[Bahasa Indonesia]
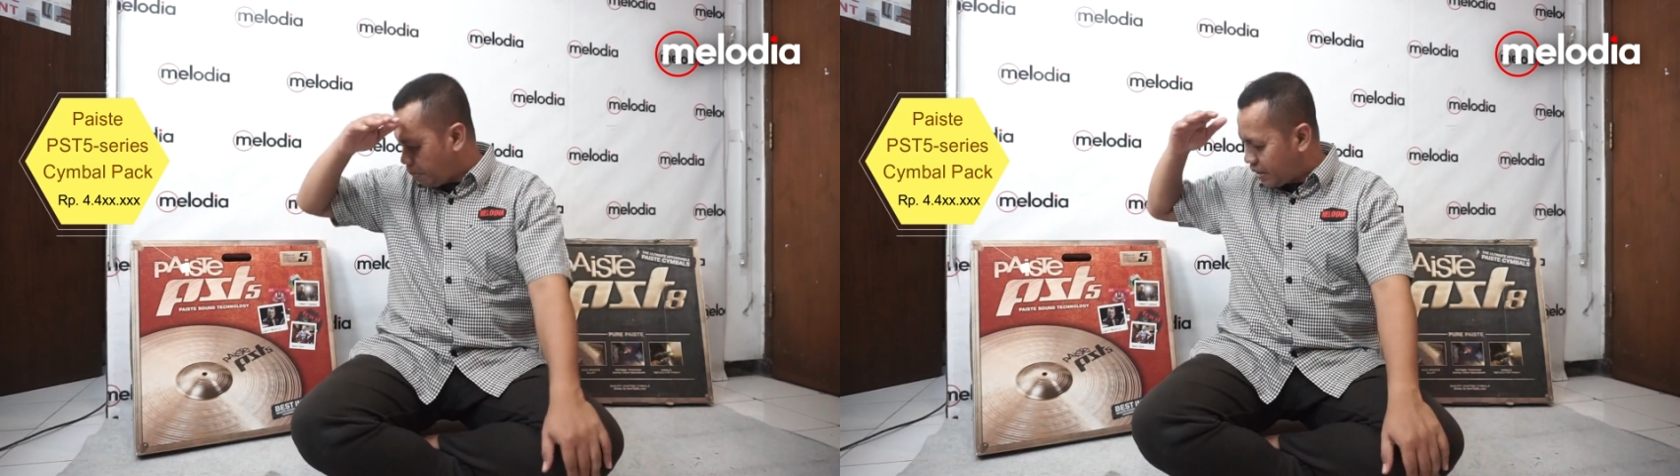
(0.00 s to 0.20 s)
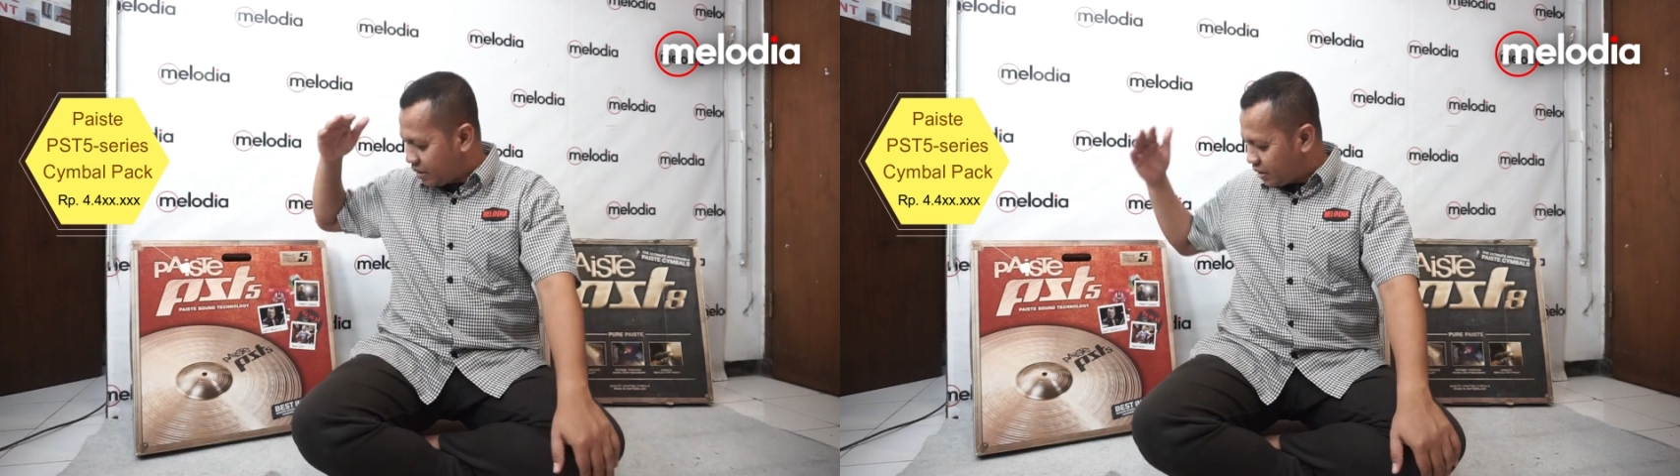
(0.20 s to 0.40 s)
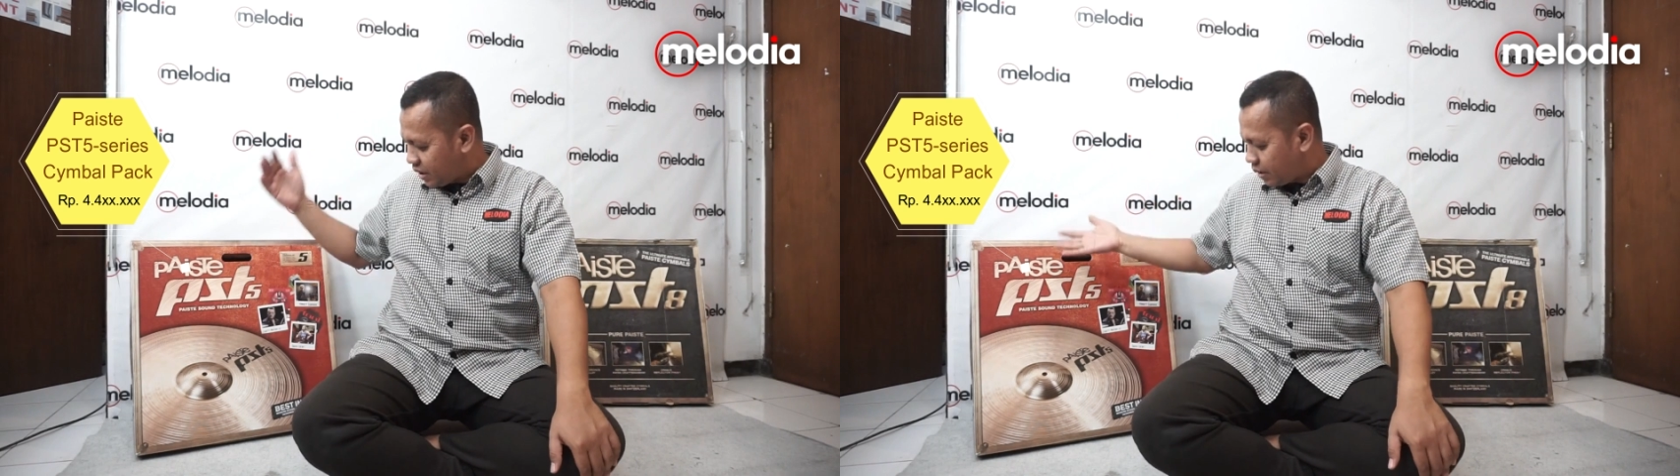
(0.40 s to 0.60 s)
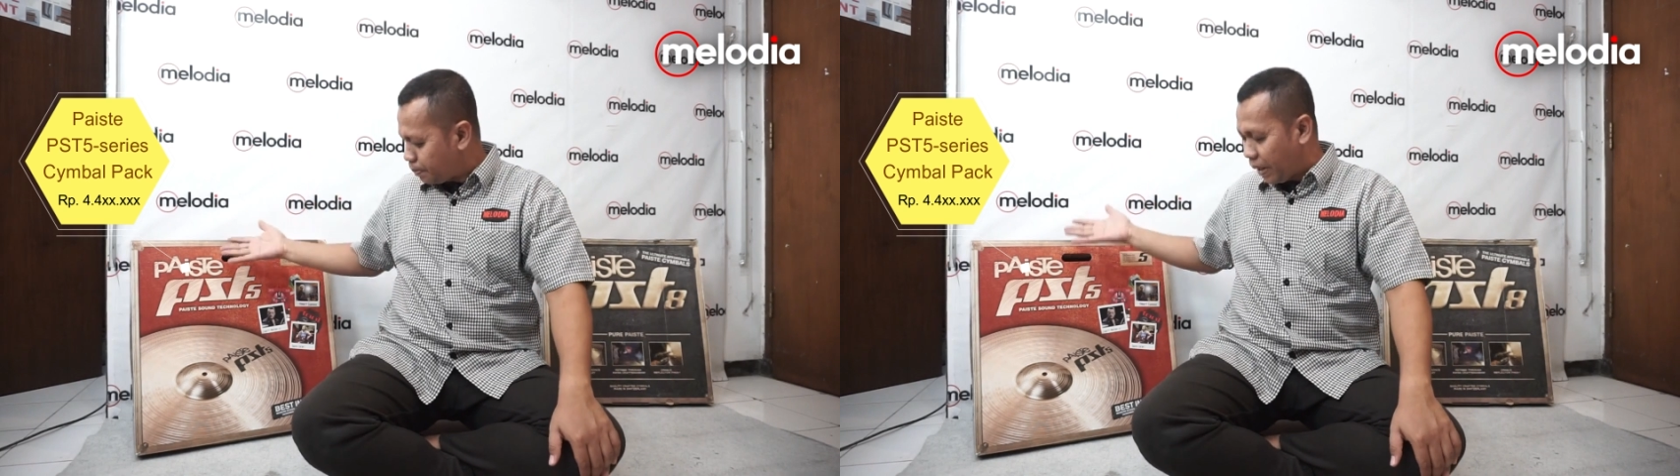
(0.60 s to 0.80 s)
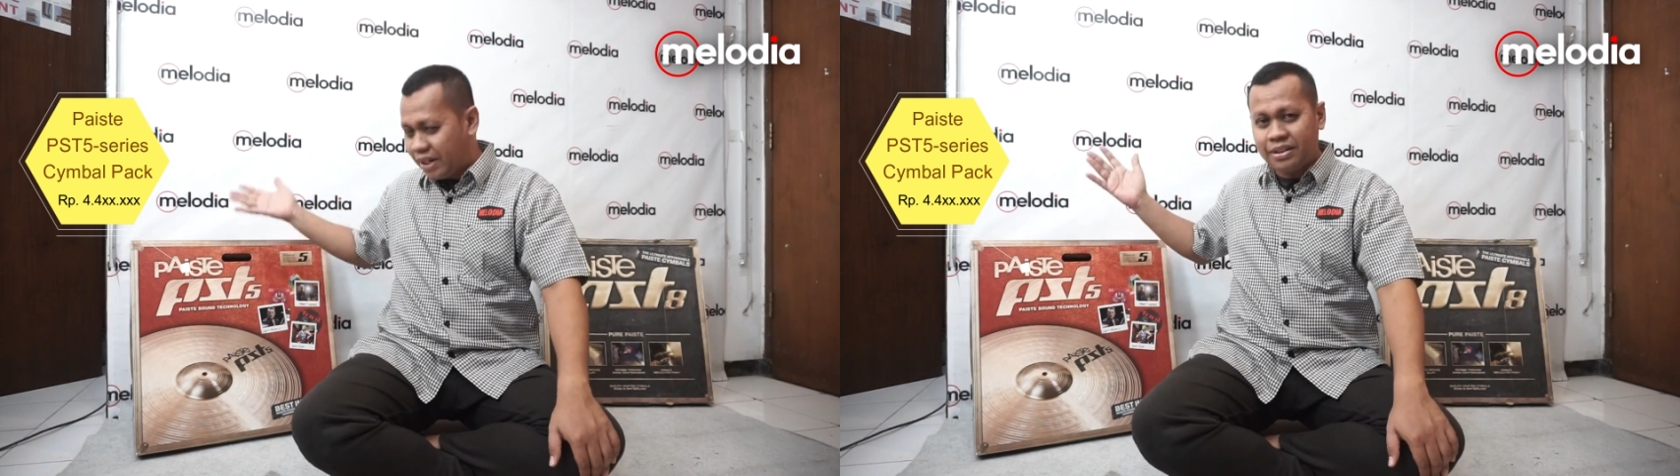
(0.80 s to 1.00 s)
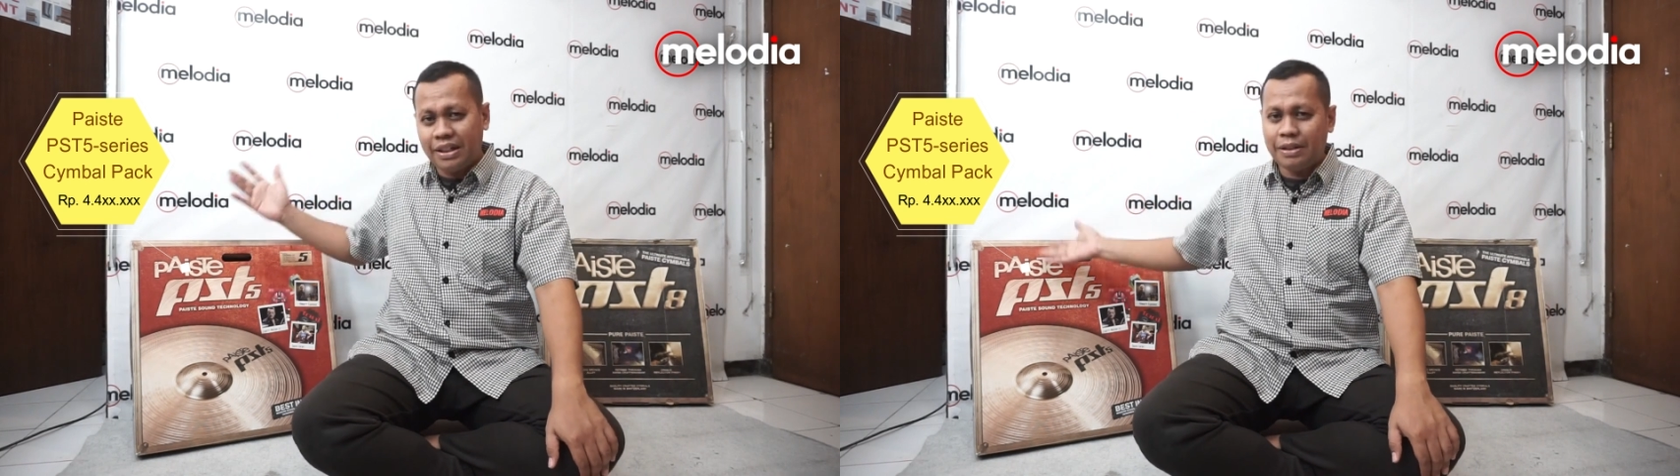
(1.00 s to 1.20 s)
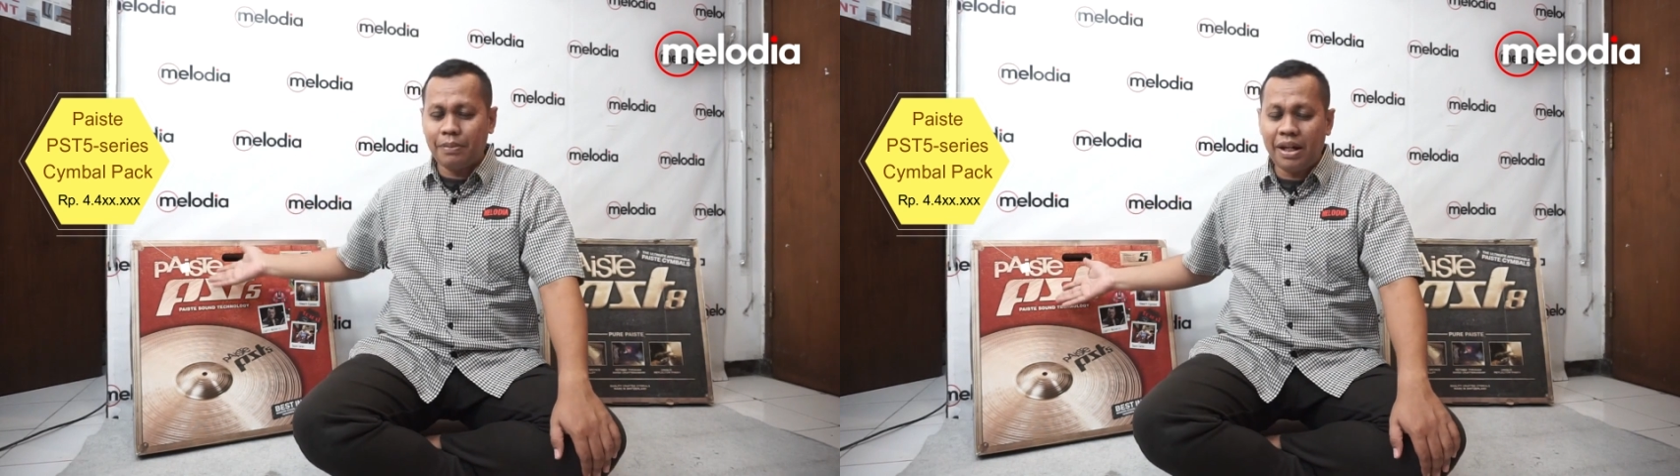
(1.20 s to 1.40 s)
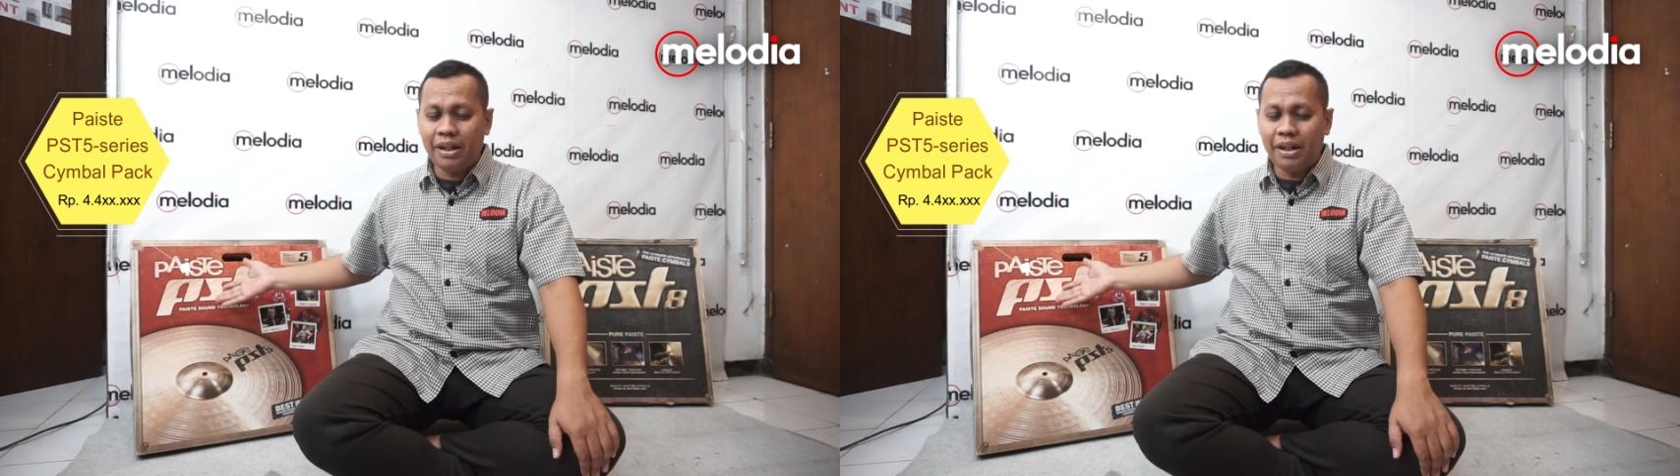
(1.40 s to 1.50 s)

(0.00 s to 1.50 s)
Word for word: Paiste set PST5